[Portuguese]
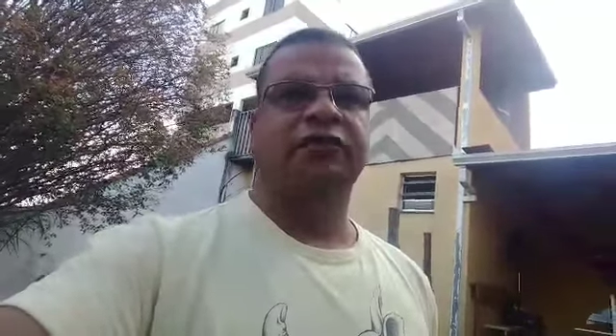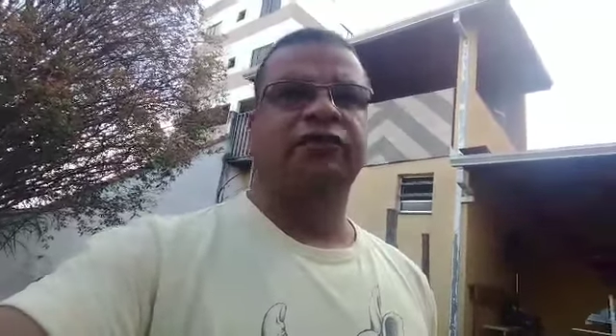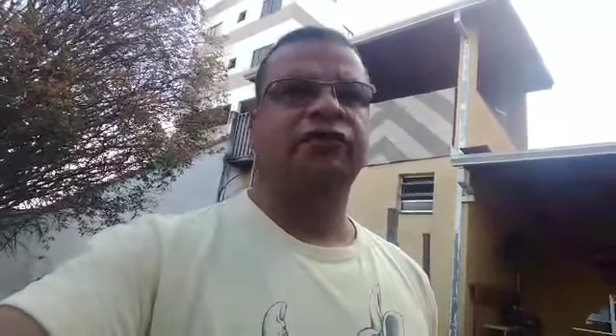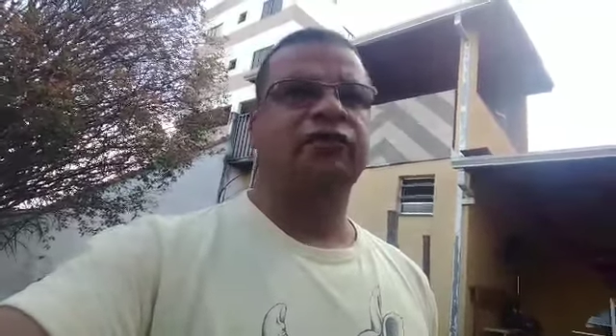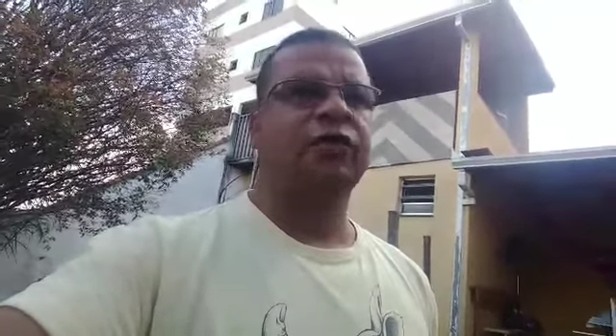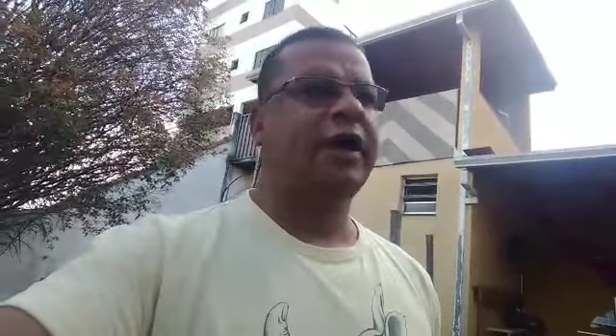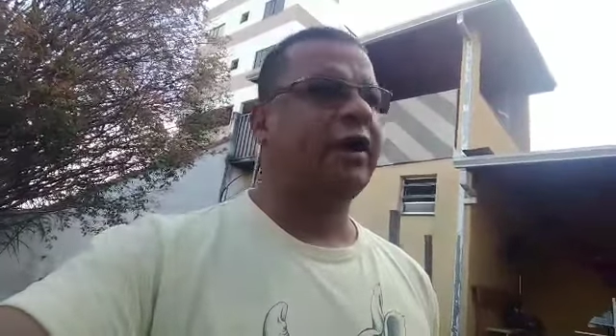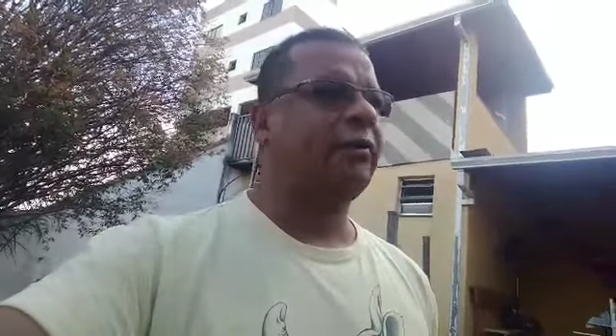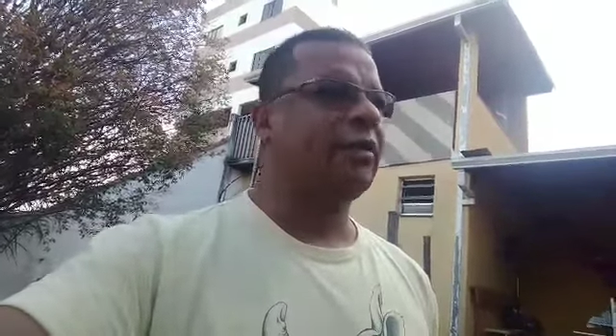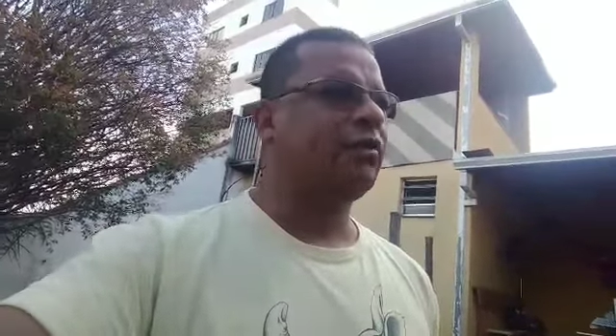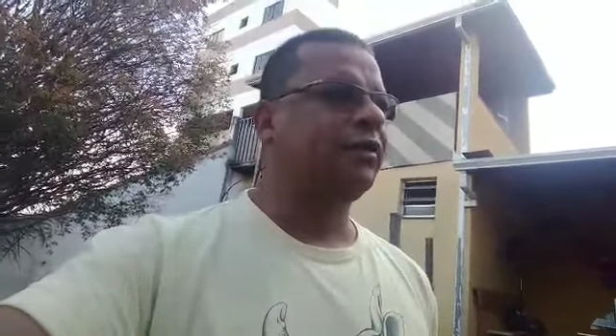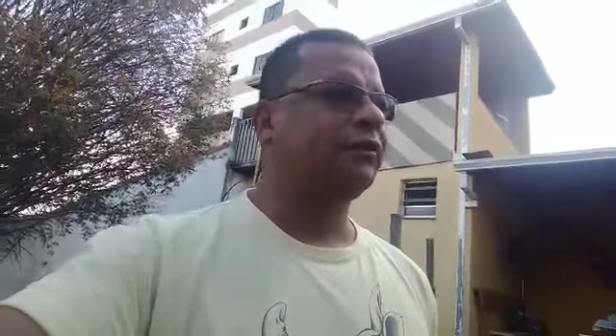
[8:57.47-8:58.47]
isso é
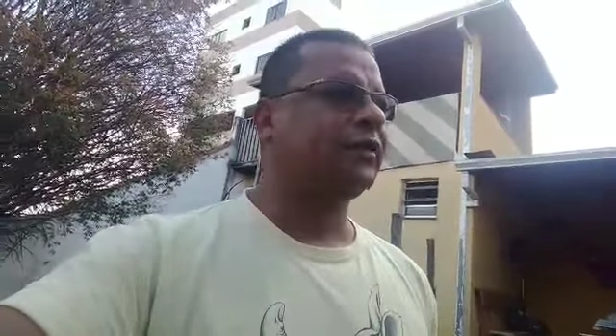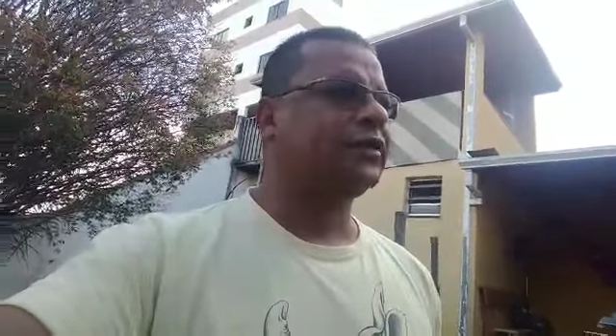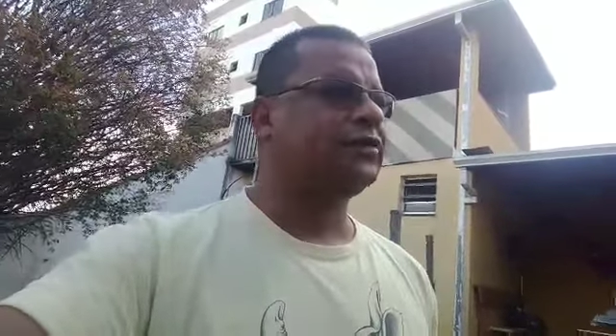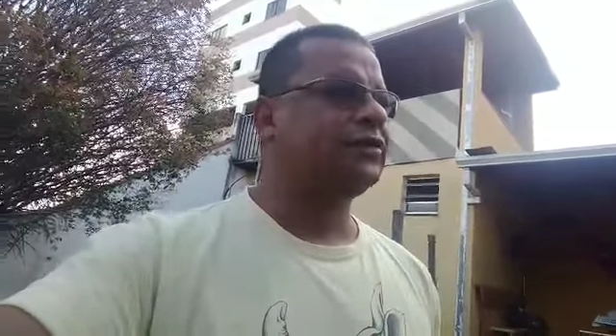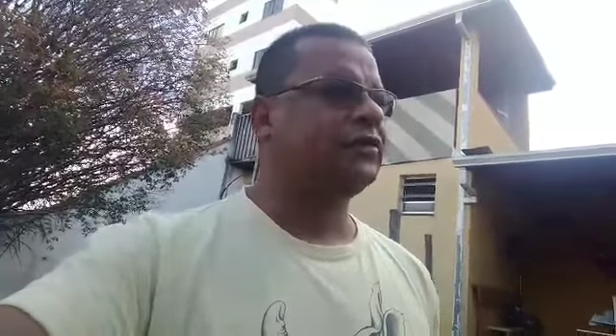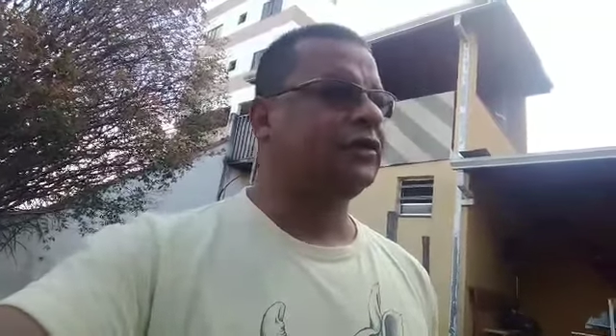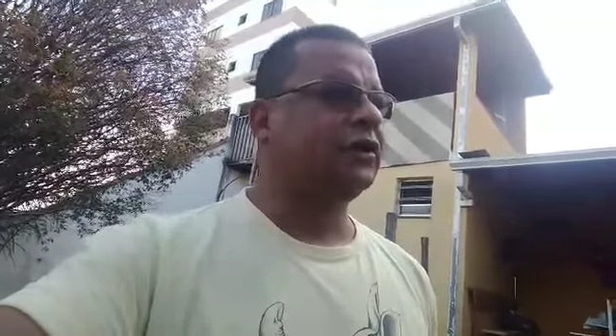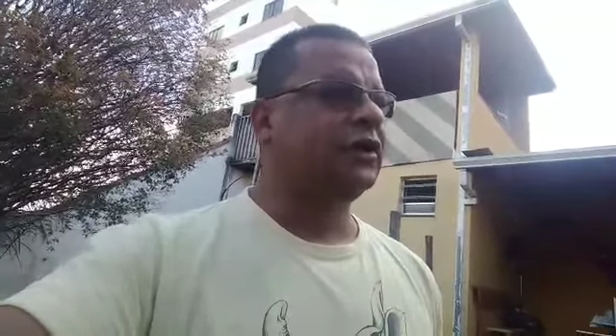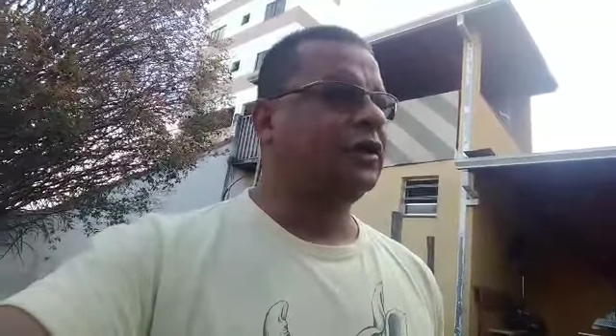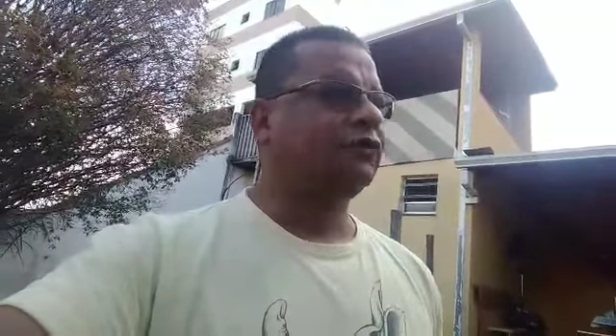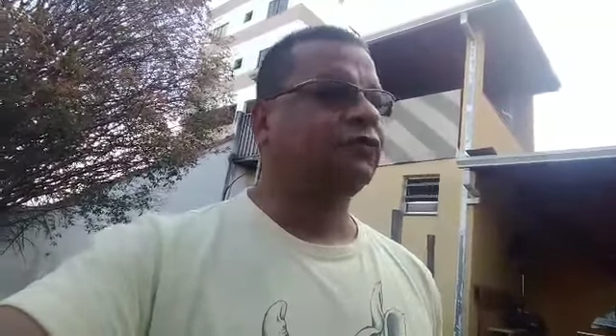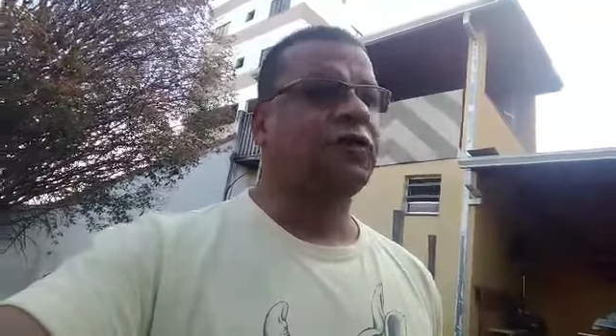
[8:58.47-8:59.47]
uma coisa que a gente
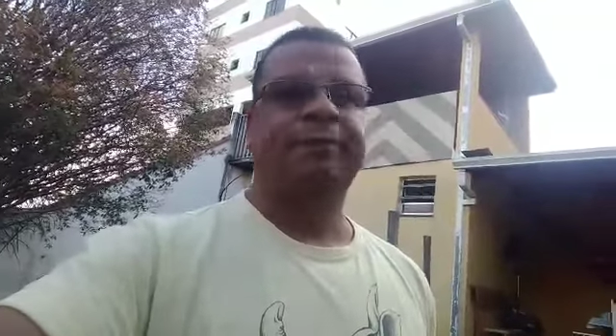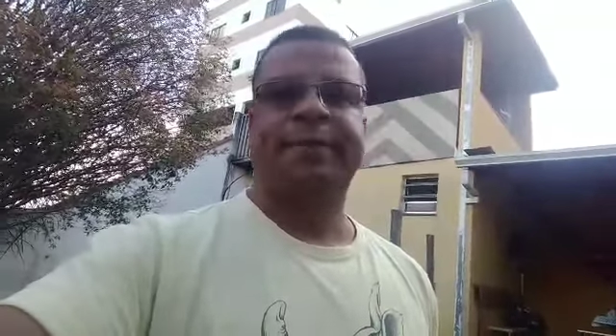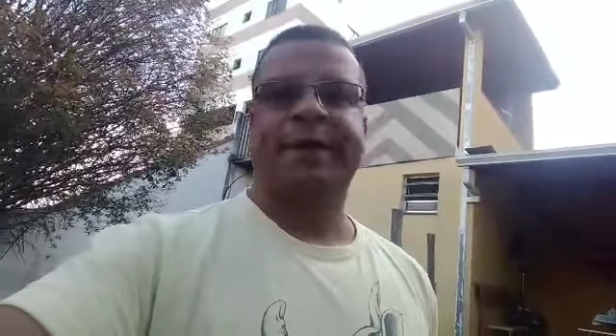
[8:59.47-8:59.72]
só